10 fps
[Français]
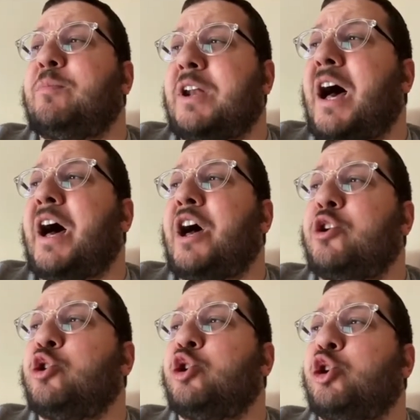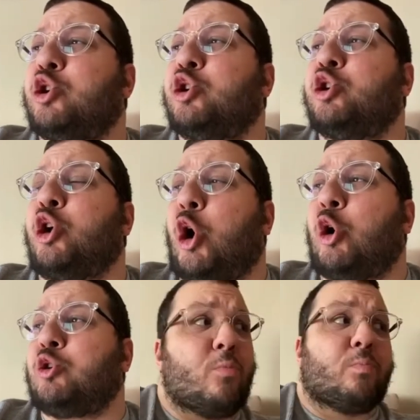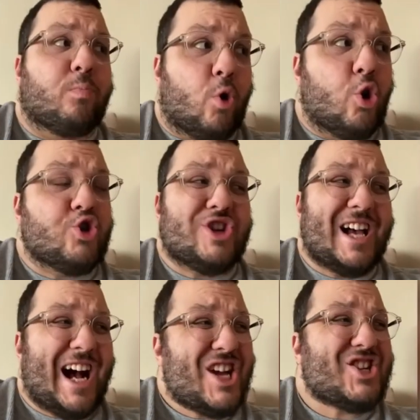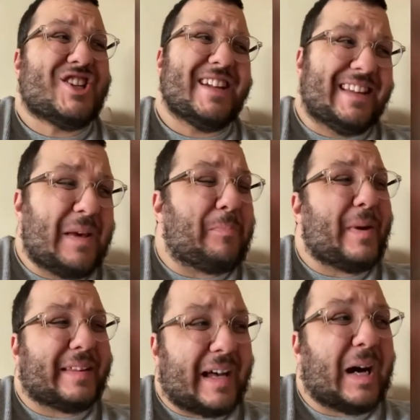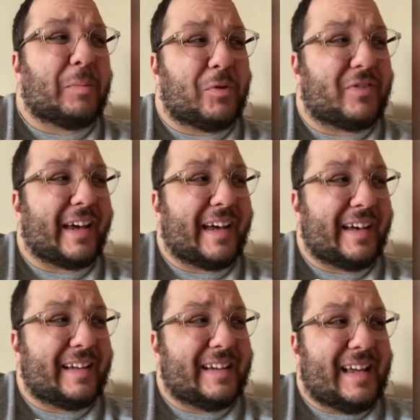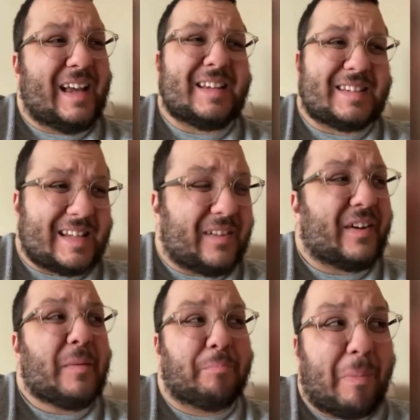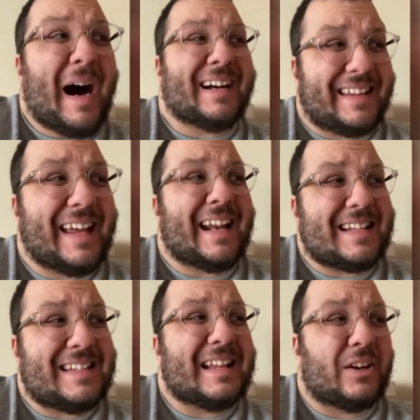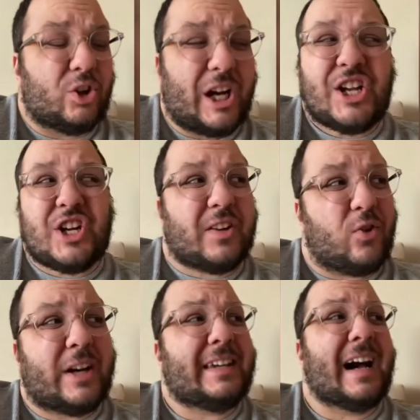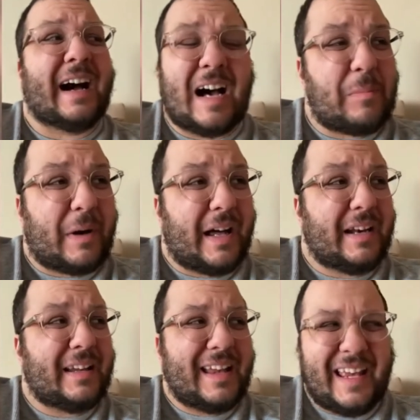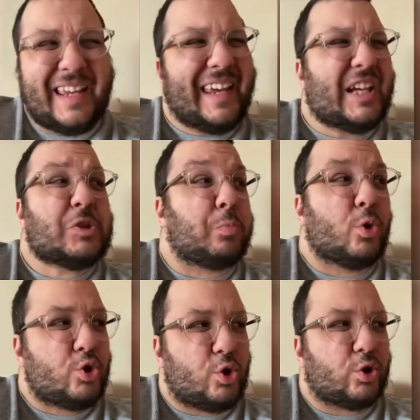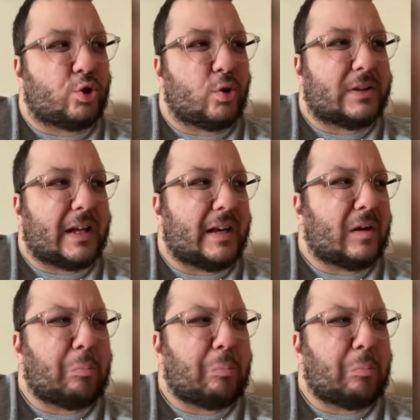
la Bro, j'ai acheté des pétards, mon frère. Ça va barder à la synagogue. À chaque fois qu'il y a Haman, explosion totale.